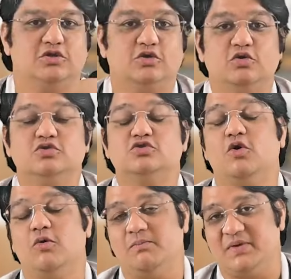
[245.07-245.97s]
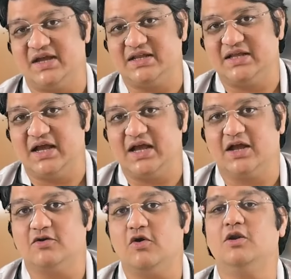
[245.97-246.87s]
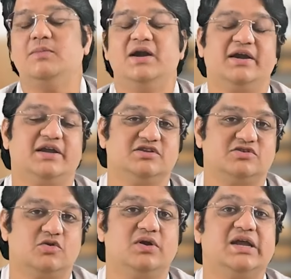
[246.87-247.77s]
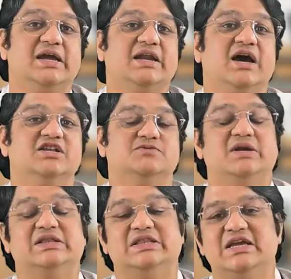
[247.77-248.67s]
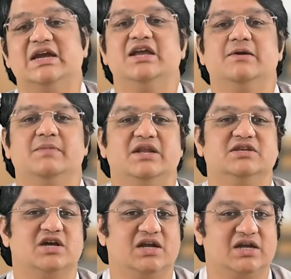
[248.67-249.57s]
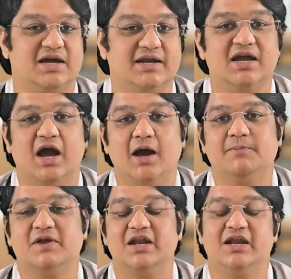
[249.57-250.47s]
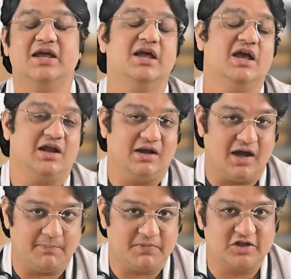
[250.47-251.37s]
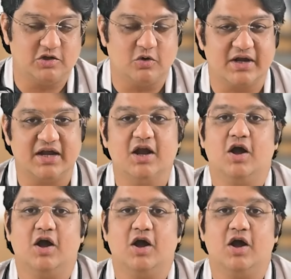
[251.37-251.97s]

तो दोस्तों उम्मीद है गोल ब्लडर के स्टोन के इलाज पर दी गई ये मेरी जानकारी आपके लिए लाभप्रद होगी